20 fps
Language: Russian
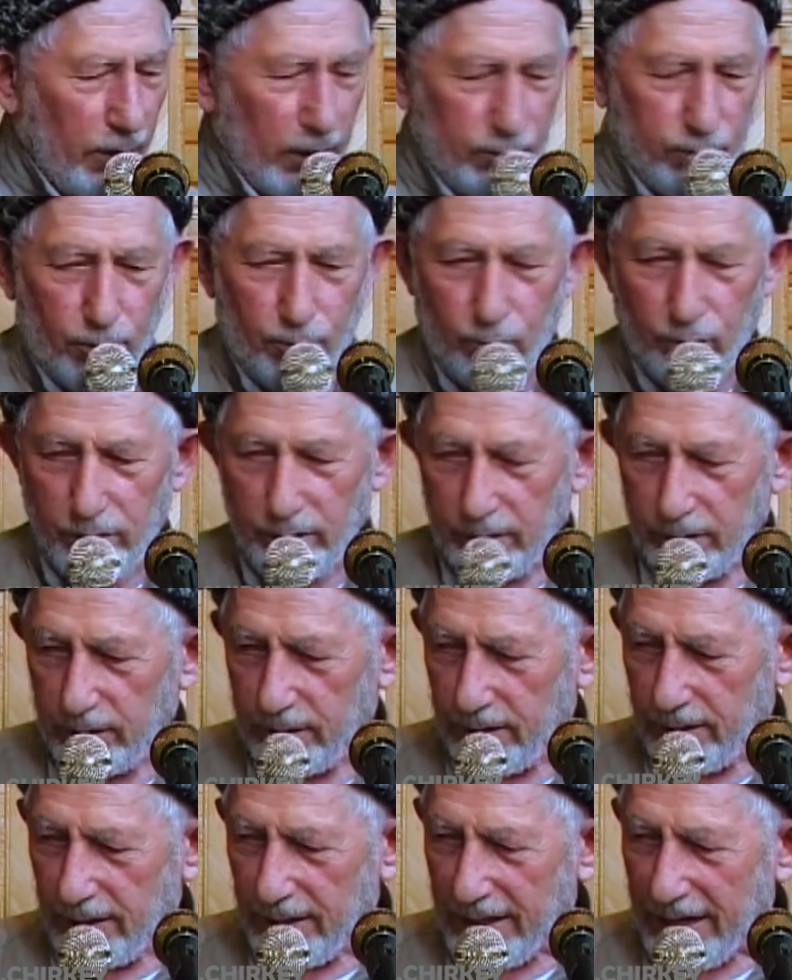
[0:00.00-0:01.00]
Когда
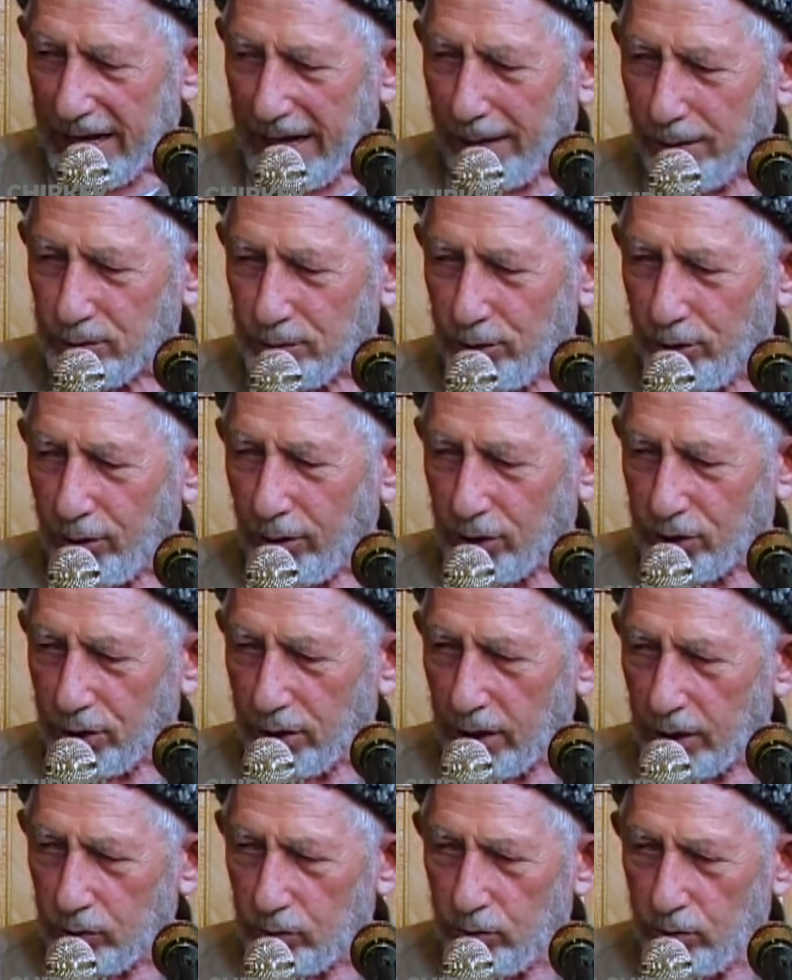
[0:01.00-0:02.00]
прочел Фатхуль Муин,
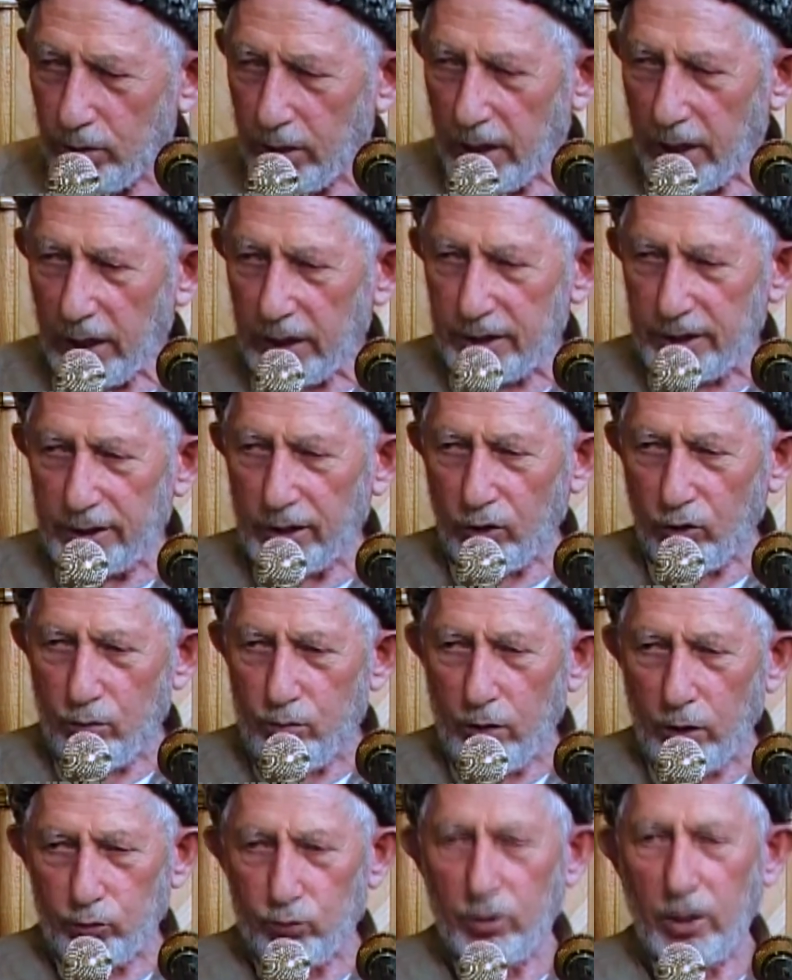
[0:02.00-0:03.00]
я уже считал
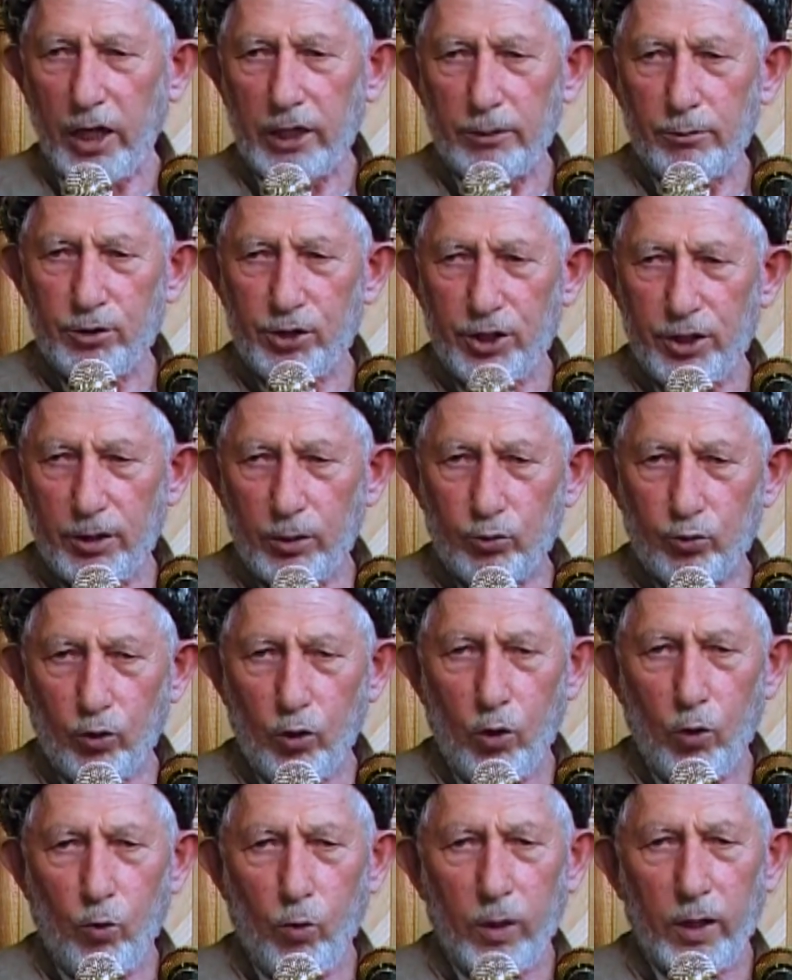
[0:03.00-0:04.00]
себя полноценным
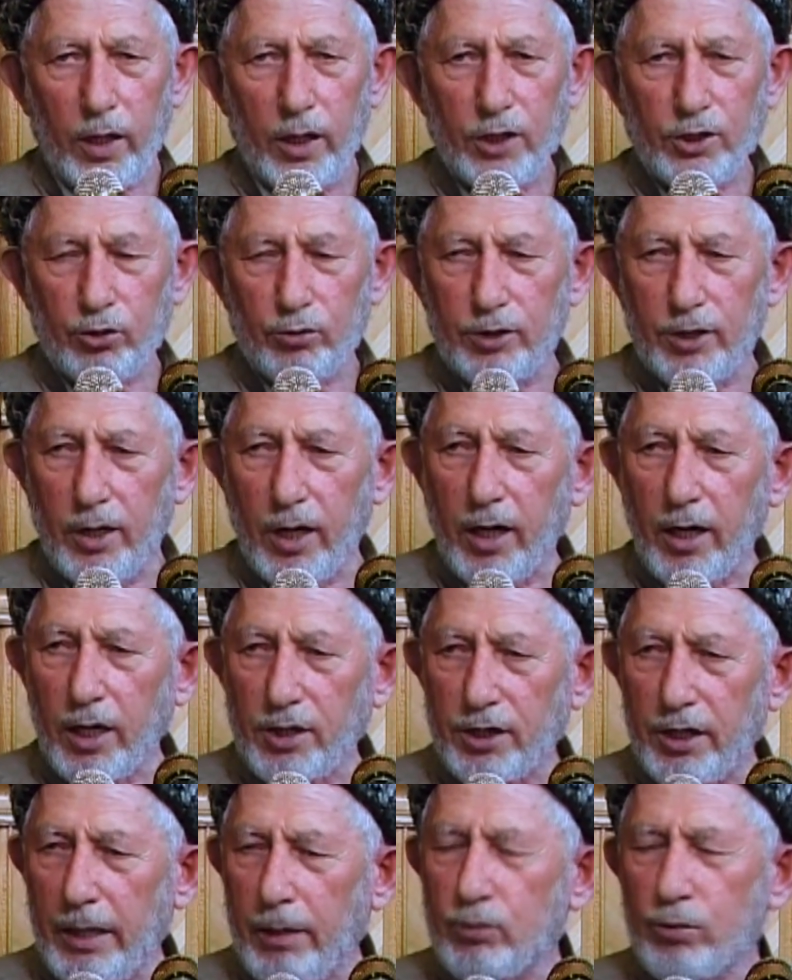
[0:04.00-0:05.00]
алимом.
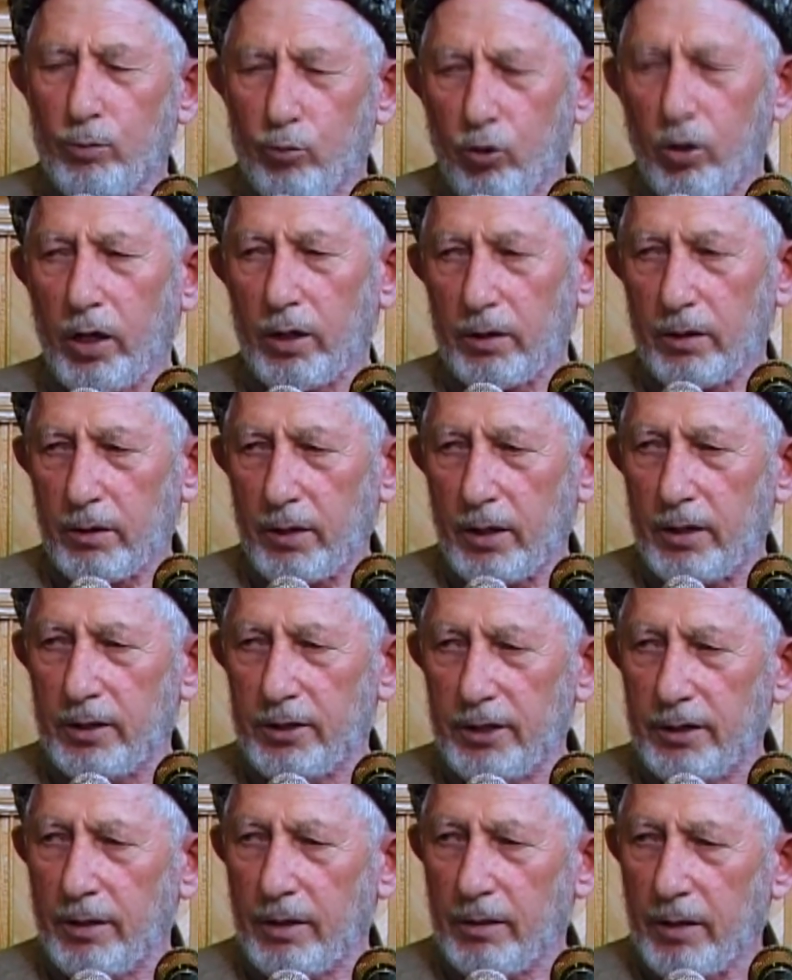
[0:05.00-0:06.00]
Это на самом деле
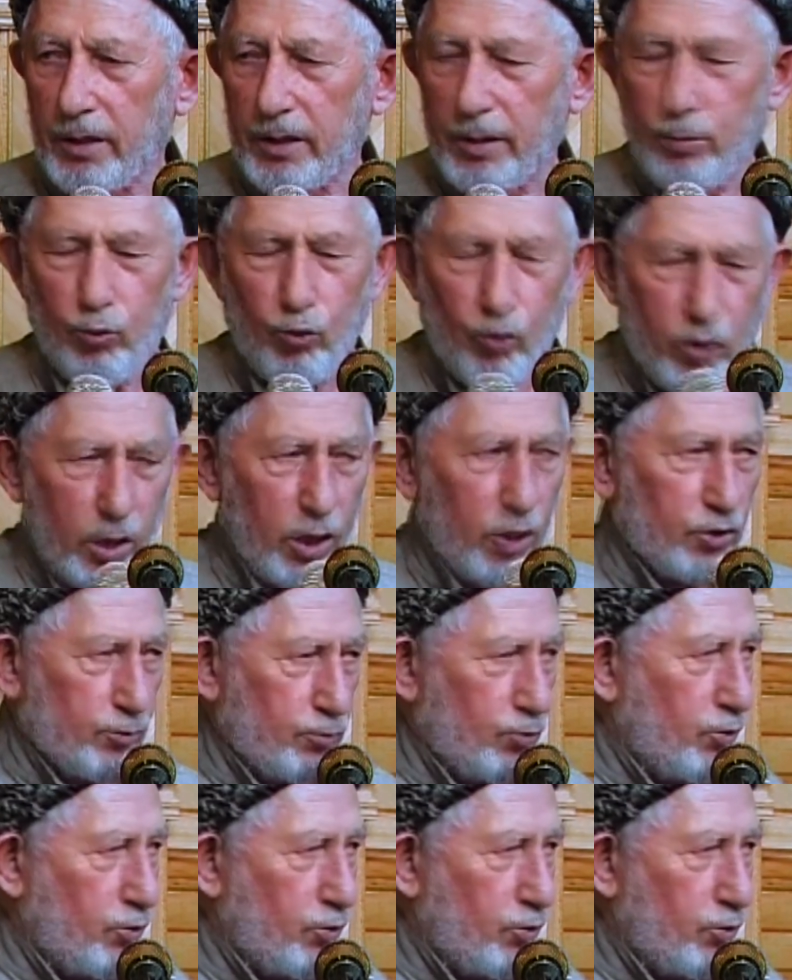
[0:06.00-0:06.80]
было в моем сердце.